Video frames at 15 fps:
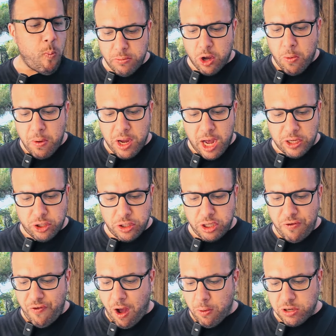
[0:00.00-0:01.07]
Ma come cazzo
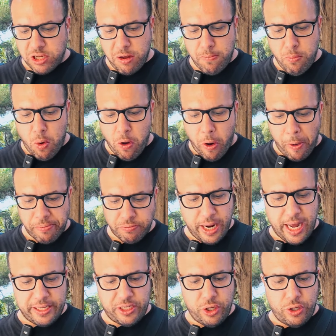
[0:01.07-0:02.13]
si fa? Questo è buono.
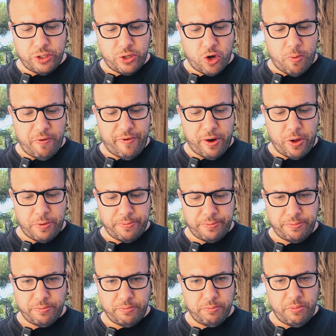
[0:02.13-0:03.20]
Ragazzi, io non so come farò.
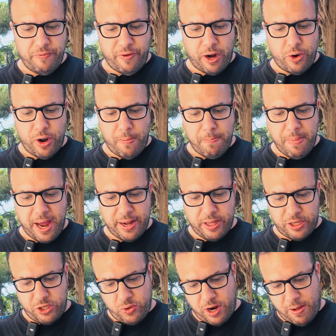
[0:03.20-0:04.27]
Mi farò una
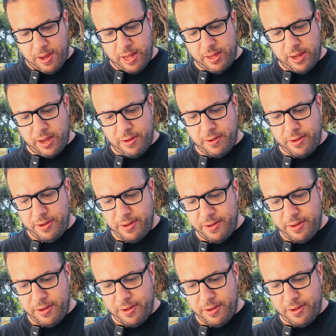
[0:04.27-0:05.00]
merda sicuramente.